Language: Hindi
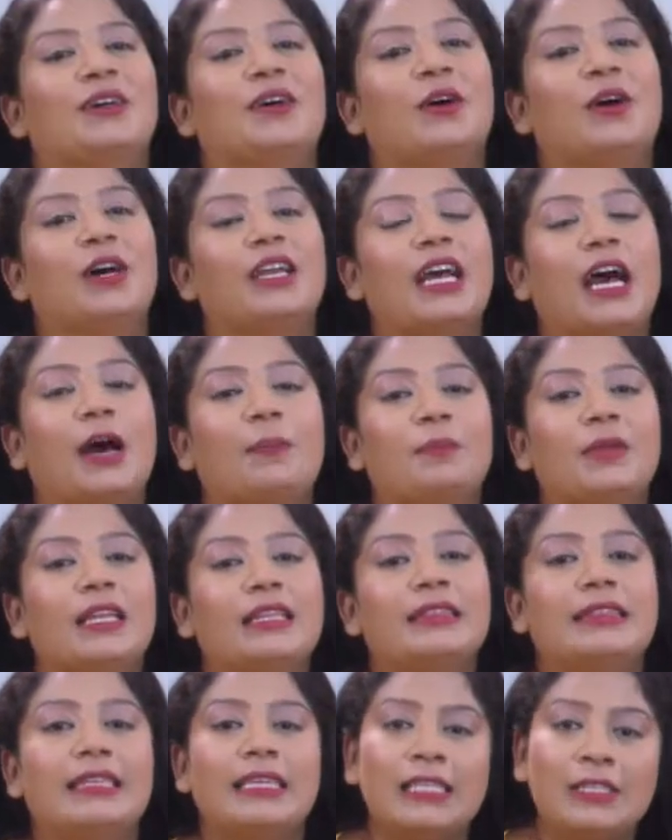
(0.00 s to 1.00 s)
और अपने
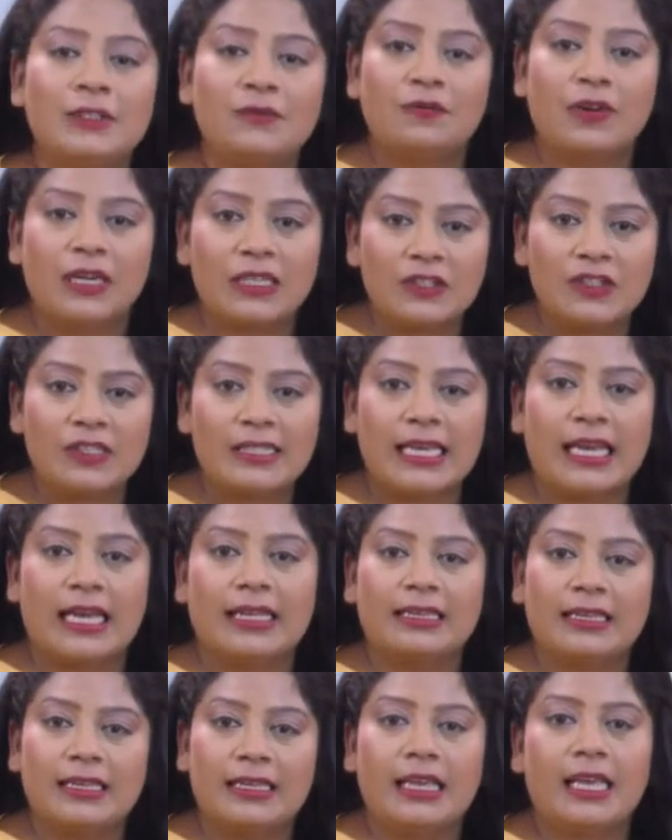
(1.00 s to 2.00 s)
30 वर्ष से
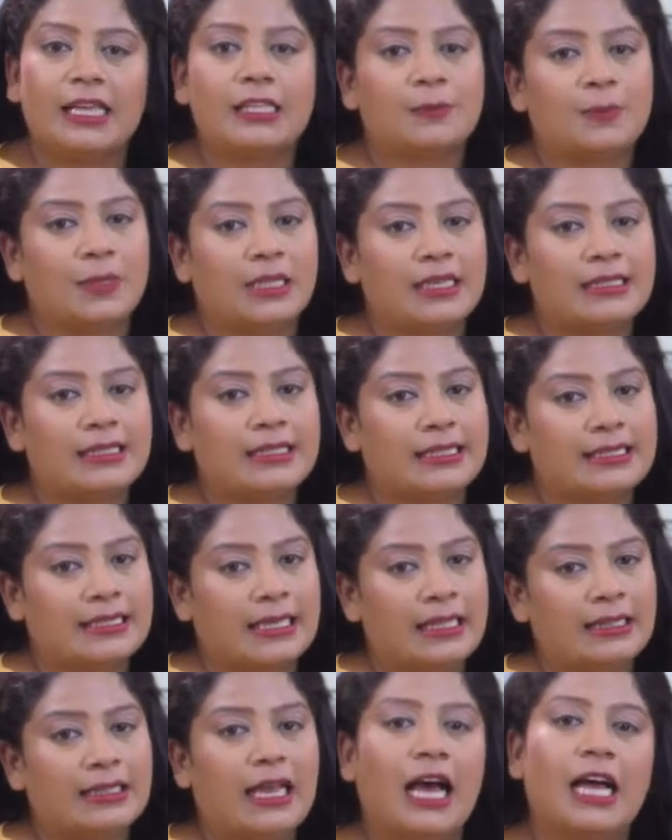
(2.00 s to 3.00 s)
अधिक के एक्सपीरियंस के
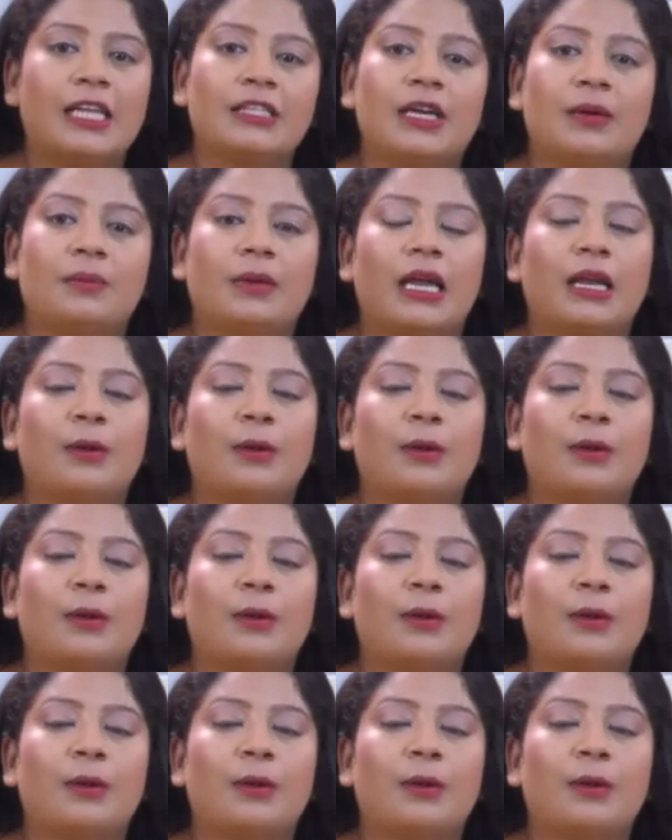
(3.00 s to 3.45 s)
साथ आज हमारे